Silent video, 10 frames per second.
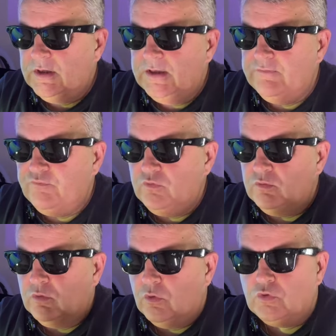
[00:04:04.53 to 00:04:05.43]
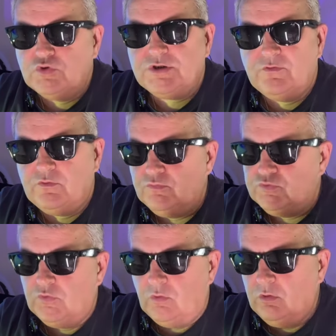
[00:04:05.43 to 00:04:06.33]
et vous recochez ce
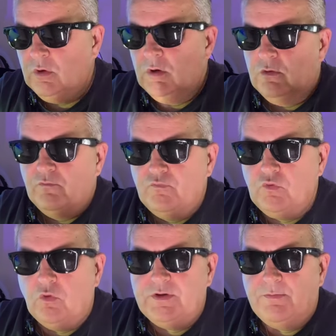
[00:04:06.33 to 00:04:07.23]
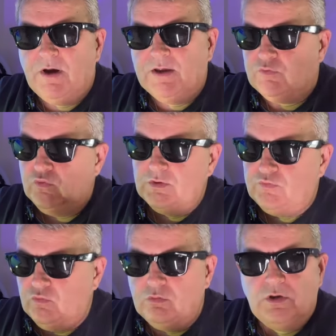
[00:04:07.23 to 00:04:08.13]
bouton, vous redémarrez tout et
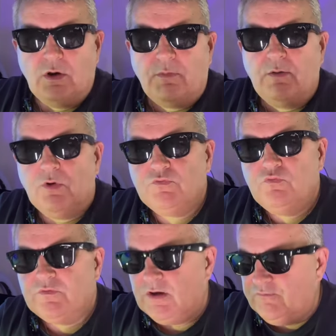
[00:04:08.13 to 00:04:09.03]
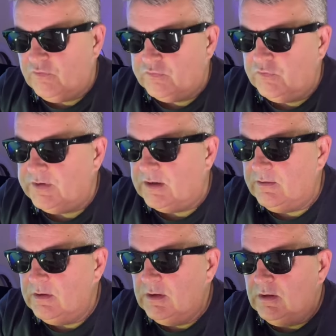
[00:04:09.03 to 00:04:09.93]
tout, et normalement tout sera fonctionnel.
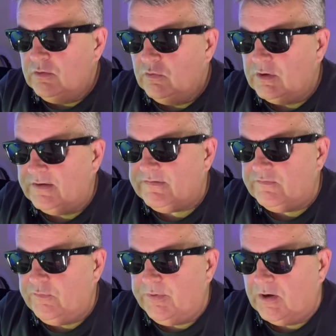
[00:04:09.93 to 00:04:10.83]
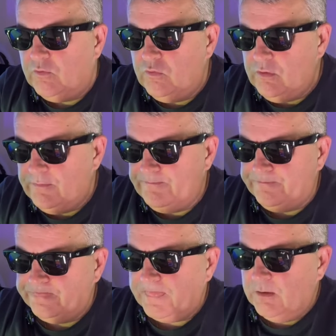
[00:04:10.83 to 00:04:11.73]
Donc là c'est super cool,
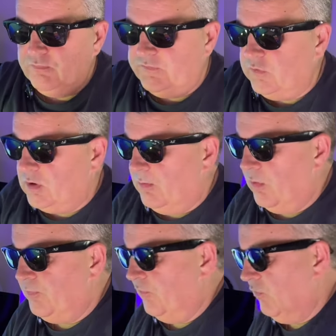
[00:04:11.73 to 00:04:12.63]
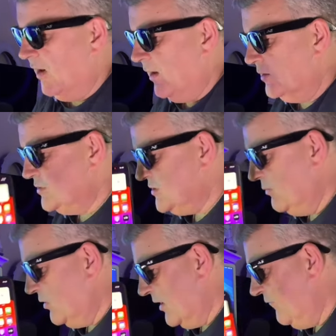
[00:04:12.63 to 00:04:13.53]
puisque comme on peut voir, j'ai
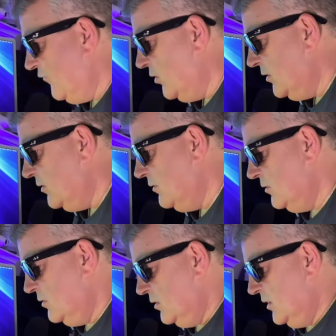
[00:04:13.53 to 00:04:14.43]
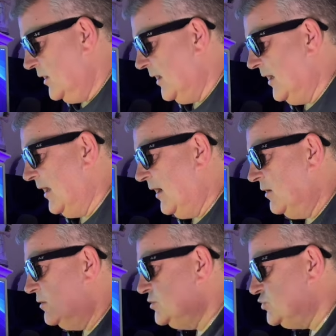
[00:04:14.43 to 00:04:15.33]
mon iPhone, et
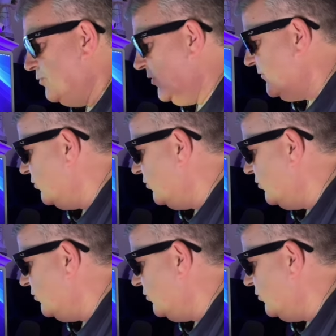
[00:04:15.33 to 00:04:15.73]
là je pose